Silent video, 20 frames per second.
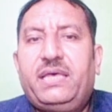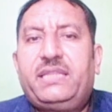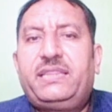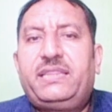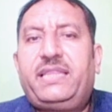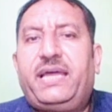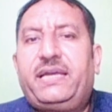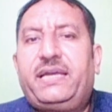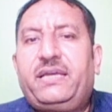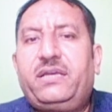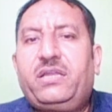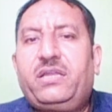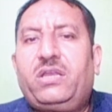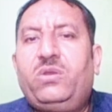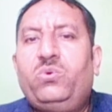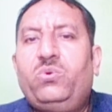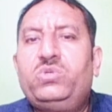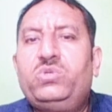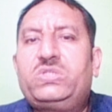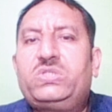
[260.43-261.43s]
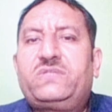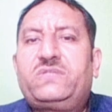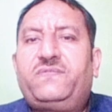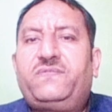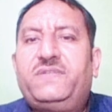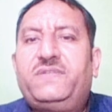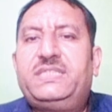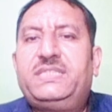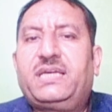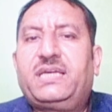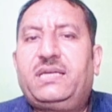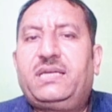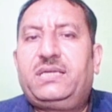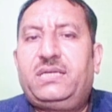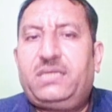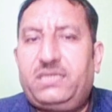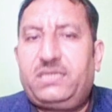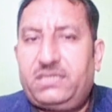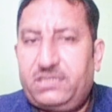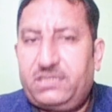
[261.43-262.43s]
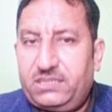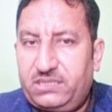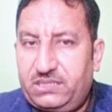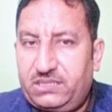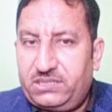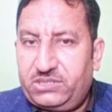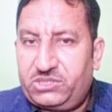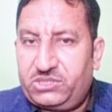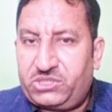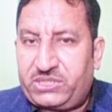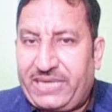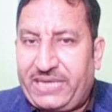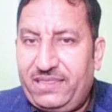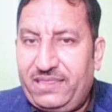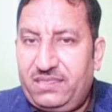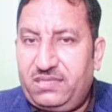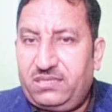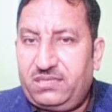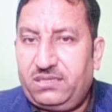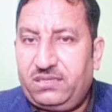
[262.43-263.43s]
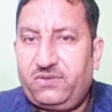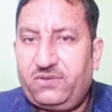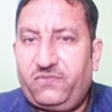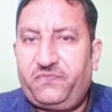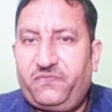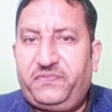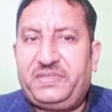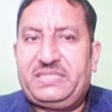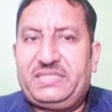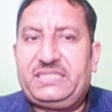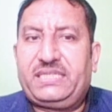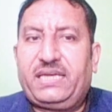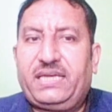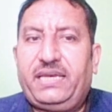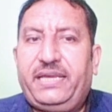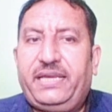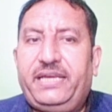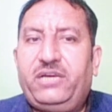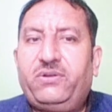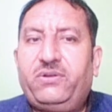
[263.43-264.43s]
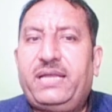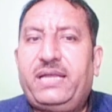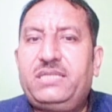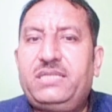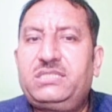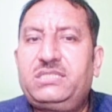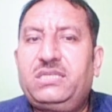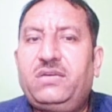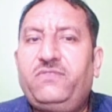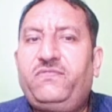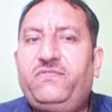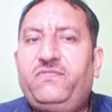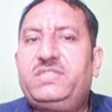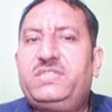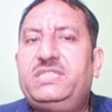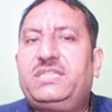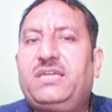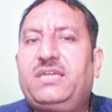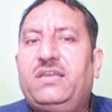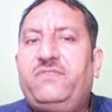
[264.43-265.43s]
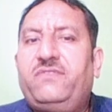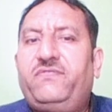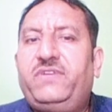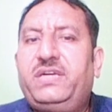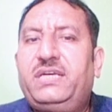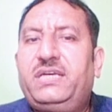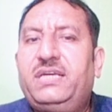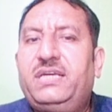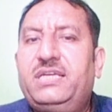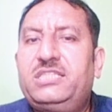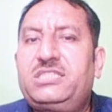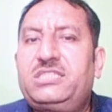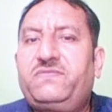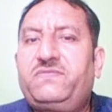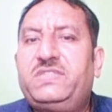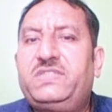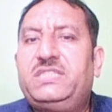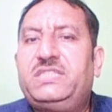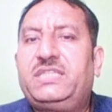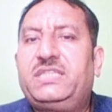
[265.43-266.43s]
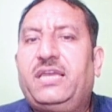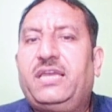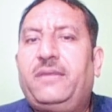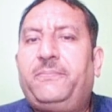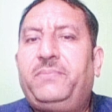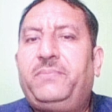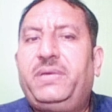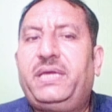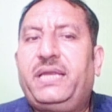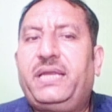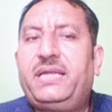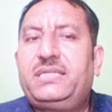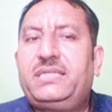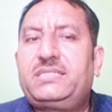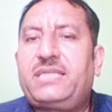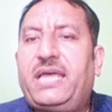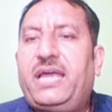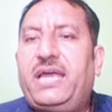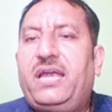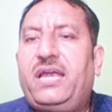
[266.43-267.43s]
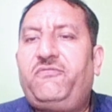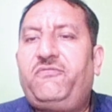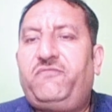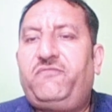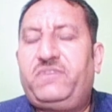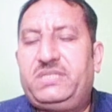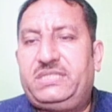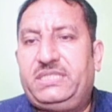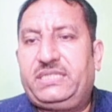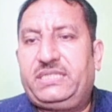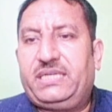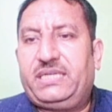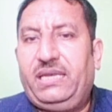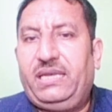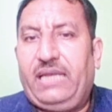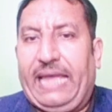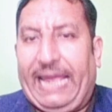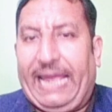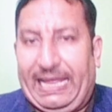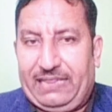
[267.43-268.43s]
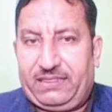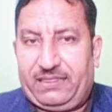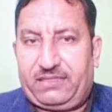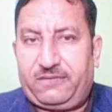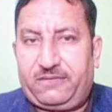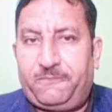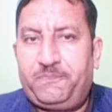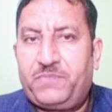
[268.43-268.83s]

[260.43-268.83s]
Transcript: दैट इंक्लूड्स फिजिकल स्ट्रेंथ फिजिकल इंडोरेंस फिजिकल फिटनेस फिजिकल अपीयरेंस एंड फिजिकल हेल्थ